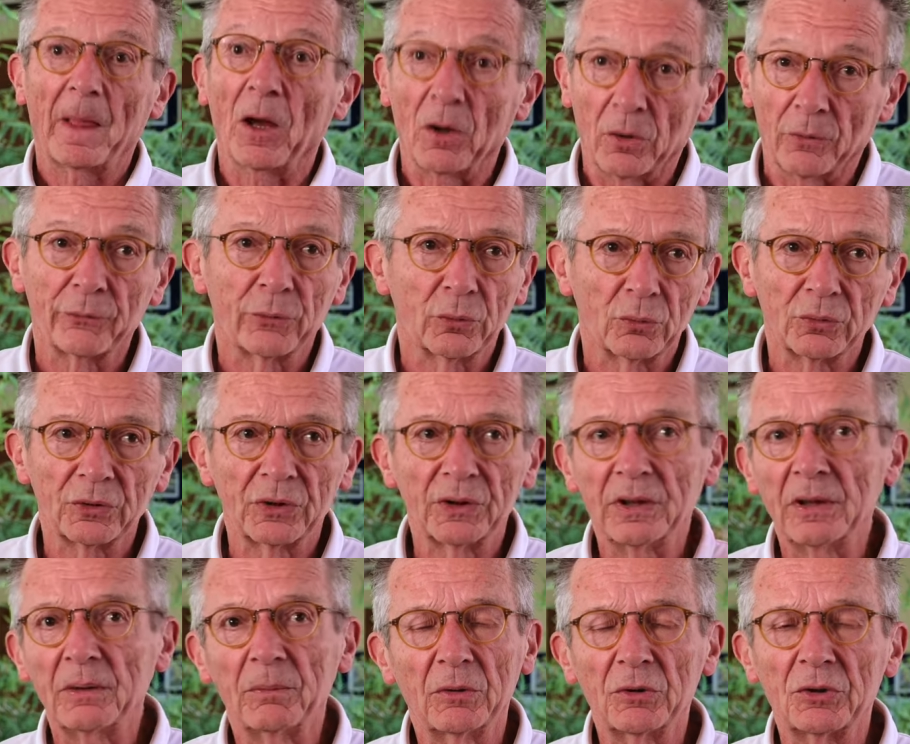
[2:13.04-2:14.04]
Ah,
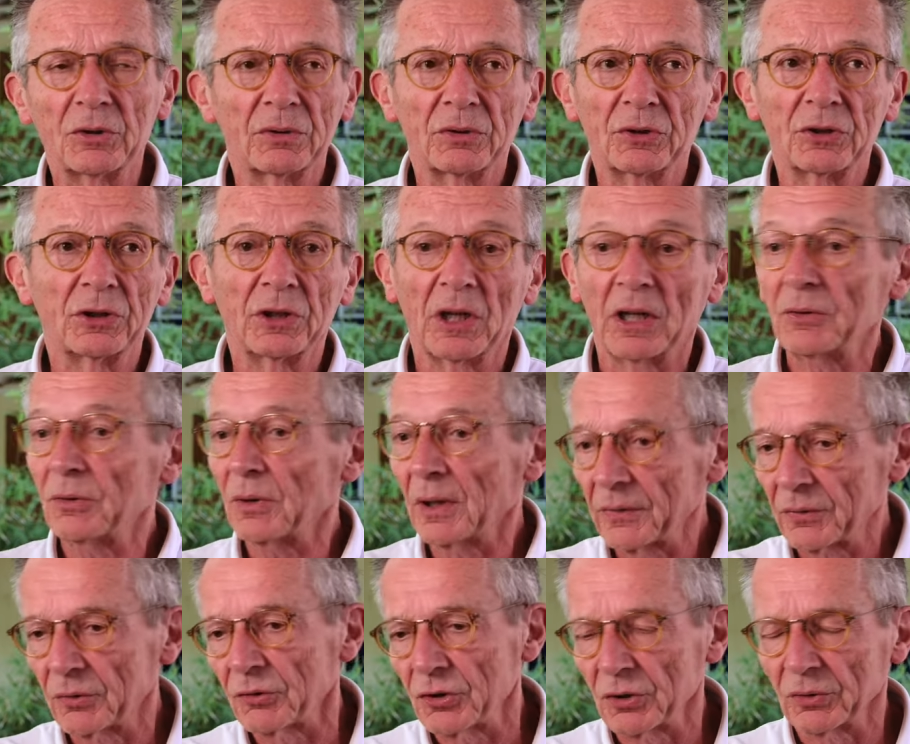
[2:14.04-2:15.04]
volontiers. Moi, j'ai
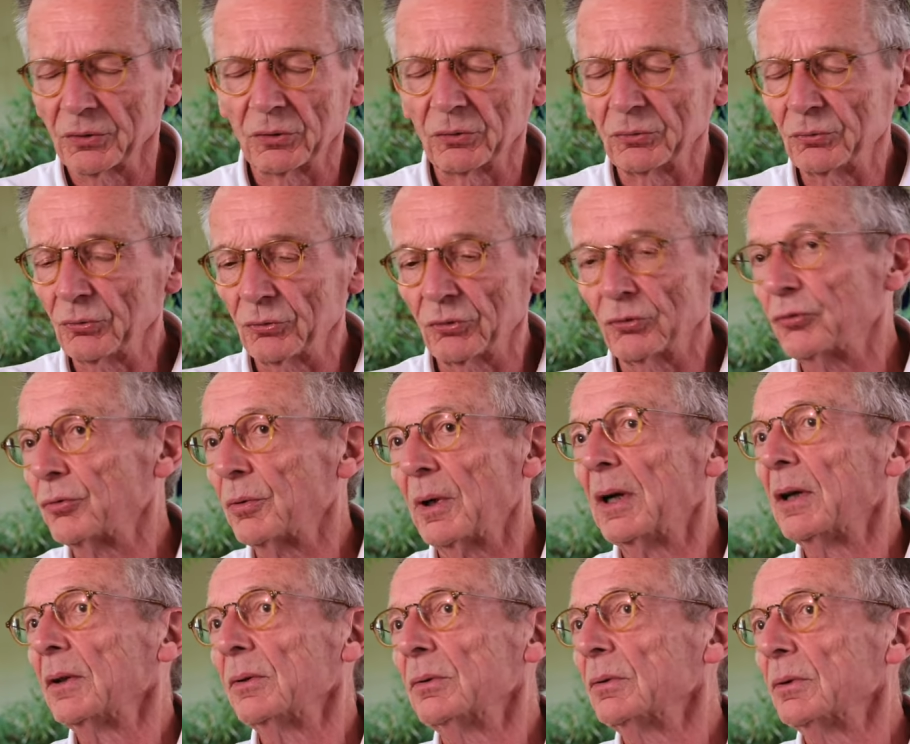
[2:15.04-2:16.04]
adoré ce que j'ai entendu ce
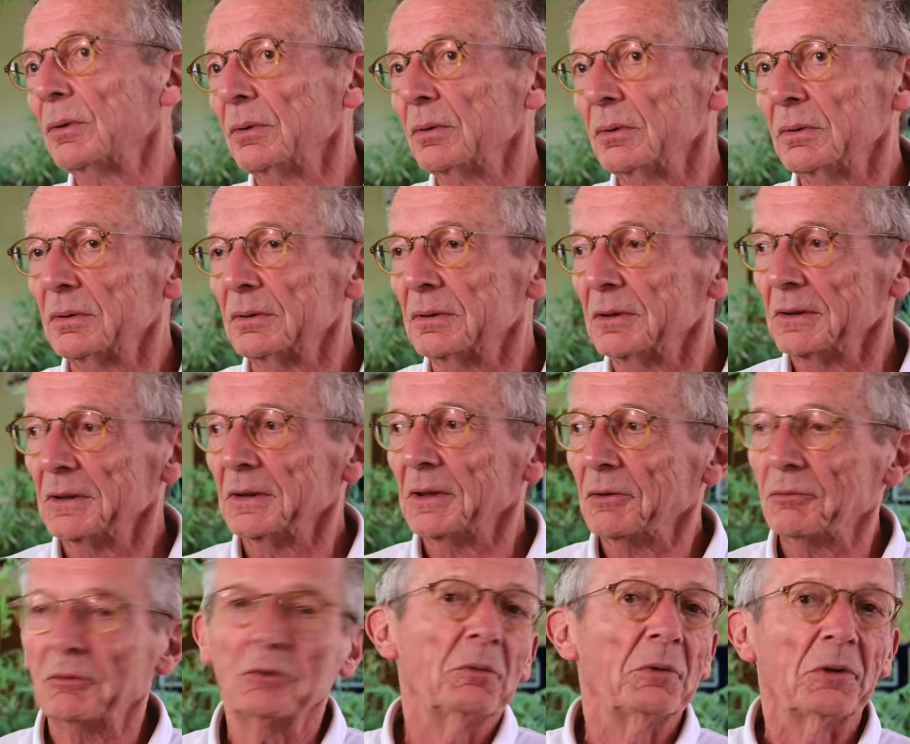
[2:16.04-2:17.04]
soir. Donc, euh,
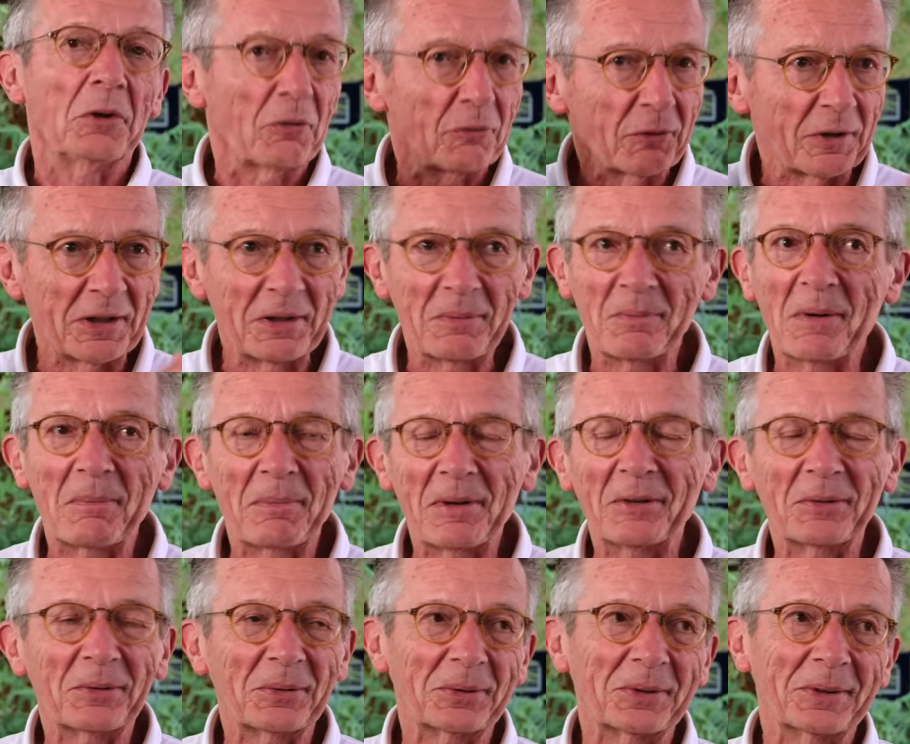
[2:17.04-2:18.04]
oui, oui, envoyez-moi
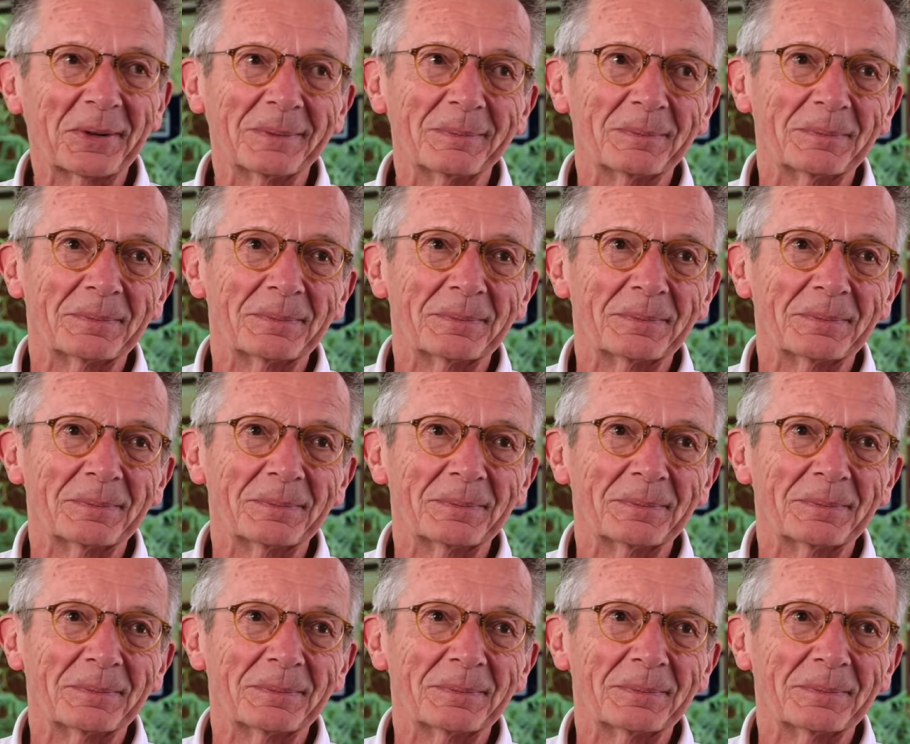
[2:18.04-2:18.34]
plein de trucs.